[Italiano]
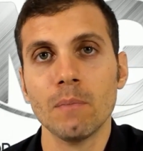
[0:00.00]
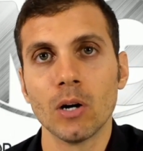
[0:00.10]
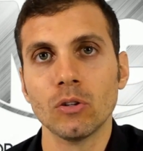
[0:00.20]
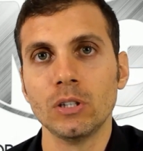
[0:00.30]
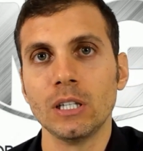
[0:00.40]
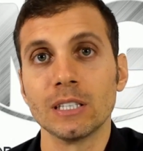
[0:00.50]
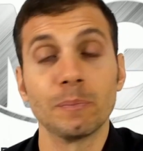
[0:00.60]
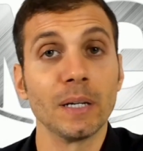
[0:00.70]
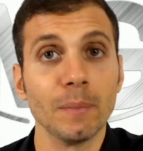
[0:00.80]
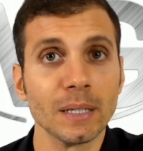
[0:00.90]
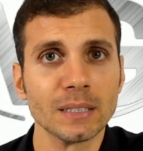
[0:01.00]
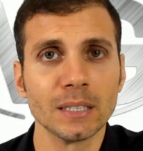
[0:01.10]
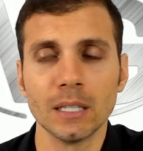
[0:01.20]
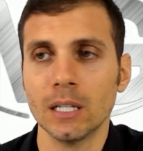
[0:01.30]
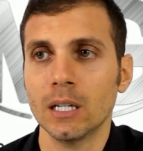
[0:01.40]
il modo di
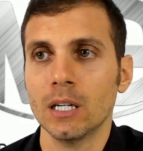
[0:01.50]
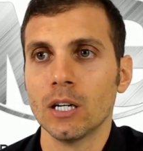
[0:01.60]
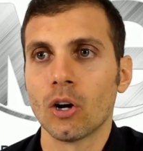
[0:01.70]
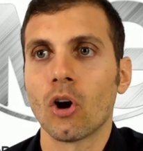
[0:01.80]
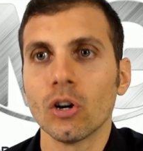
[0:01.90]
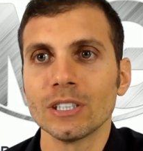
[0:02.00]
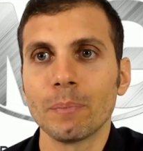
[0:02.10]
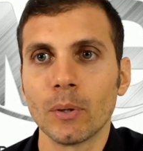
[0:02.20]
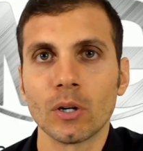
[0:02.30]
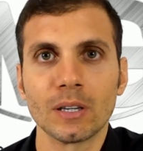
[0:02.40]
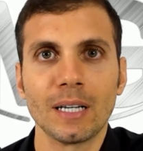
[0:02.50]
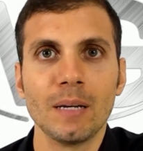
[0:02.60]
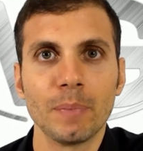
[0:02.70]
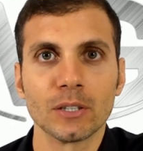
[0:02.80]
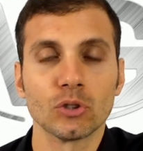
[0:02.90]
esprimersi, cosa porta
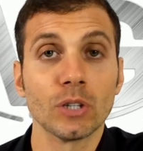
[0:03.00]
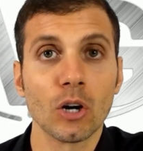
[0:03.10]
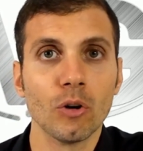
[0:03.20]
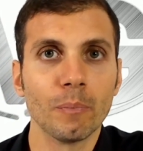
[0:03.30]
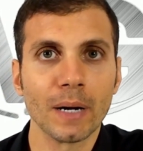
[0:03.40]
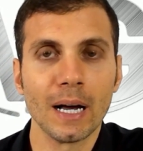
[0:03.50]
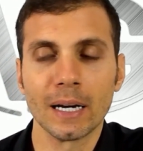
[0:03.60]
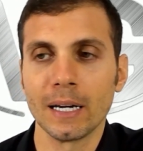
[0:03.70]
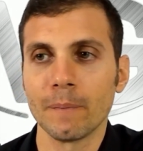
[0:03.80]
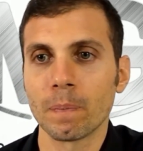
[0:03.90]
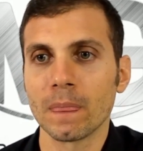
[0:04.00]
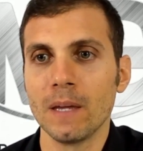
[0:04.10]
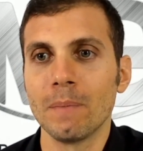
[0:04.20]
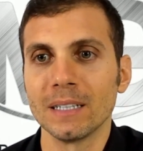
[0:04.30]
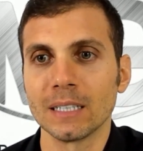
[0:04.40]
le persone a comprare
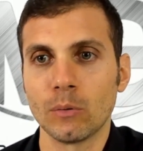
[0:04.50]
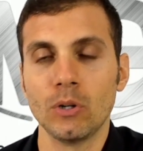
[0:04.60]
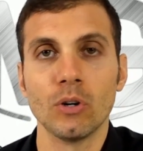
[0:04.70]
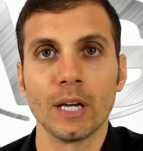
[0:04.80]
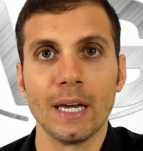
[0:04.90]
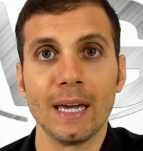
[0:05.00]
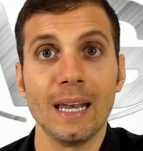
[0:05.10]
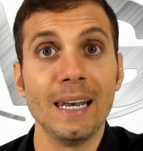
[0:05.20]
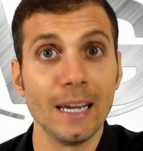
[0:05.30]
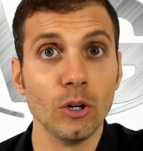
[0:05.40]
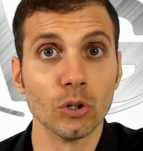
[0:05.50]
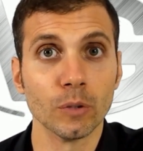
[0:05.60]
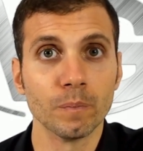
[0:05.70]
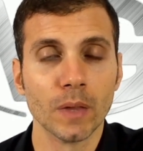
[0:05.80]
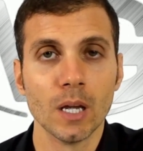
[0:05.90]
in base a quello che
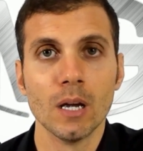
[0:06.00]
leggono.